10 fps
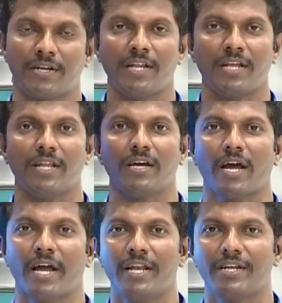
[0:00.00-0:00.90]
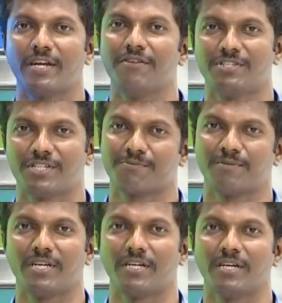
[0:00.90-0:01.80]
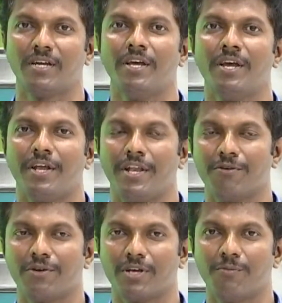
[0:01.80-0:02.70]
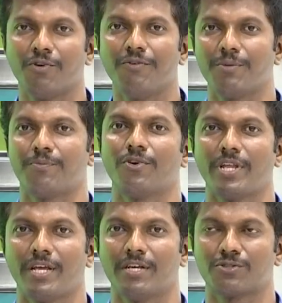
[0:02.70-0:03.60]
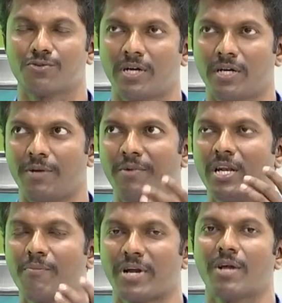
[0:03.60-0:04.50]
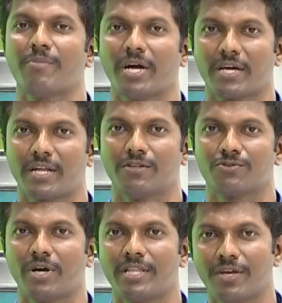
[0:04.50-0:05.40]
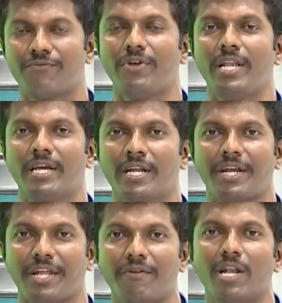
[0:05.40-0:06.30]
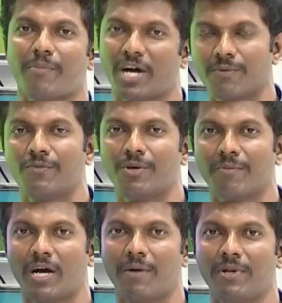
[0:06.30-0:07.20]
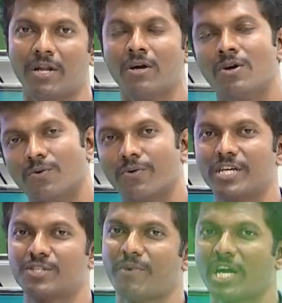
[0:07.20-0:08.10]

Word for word: ட்ரெண்டிங்கில் ஹைலைட்டான விஷயமா இருக்குது நீங்கள் ஒரு மூவிக்கு போகிறீங்க ஸோ அங்கே எப்படி நான் படம் பார்க்குறேன் ஸோ அதே ஃபீலிங்கை நான் டிவியில் பார்க்க முடியுமா அப்படின்னா ஓஎஸ்